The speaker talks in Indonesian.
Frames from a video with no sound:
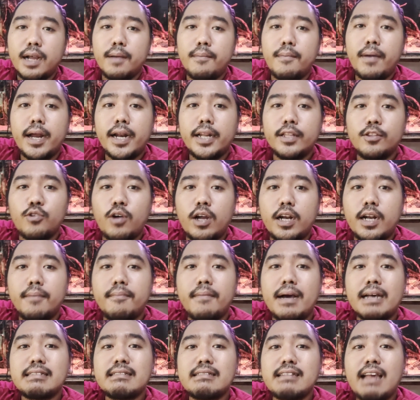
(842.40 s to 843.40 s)
kemarin tuh ada
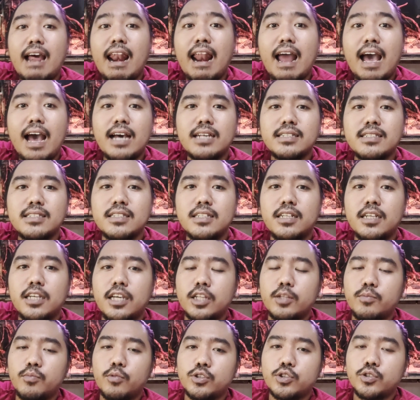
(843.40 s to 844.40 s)
masalah
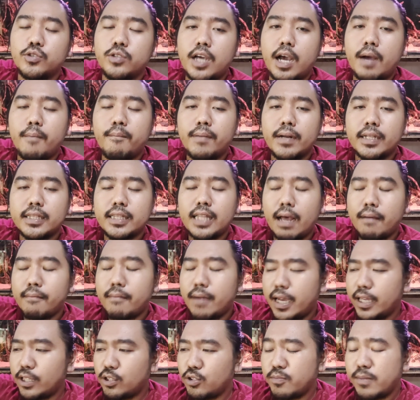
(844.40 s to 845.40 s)
sedikit bosku. Oh, yang no.
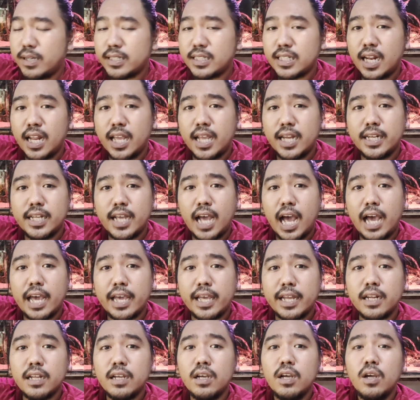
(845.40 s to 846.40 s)
pertama itu masalahnya di
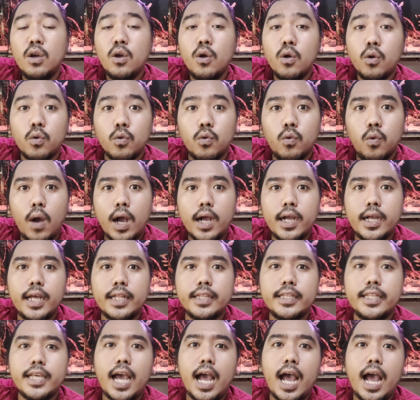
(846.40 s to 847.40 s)
air. Gua
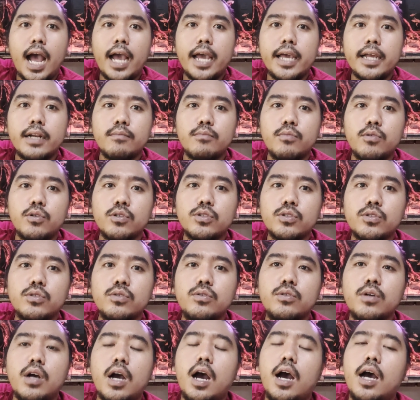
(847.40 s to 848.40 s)
ganti air
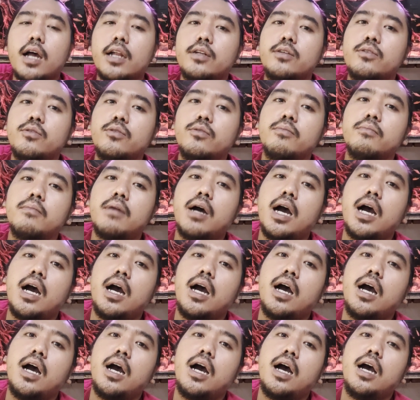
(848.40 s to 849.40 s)
bosku. Aduh
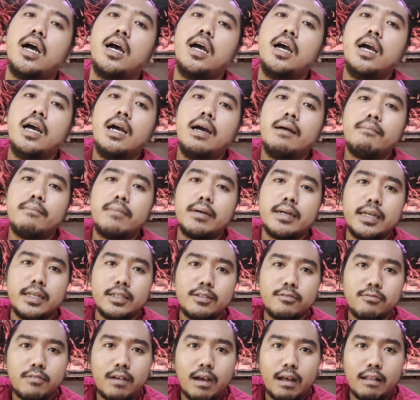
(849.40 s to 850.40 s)
mak,
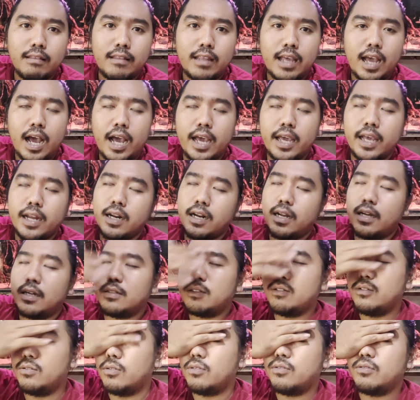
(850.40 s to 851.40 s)
begitu ganti air,
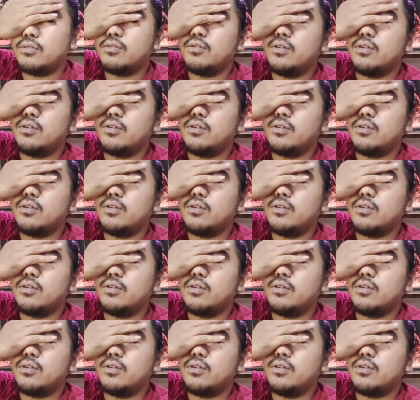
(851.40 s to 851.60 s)
tuh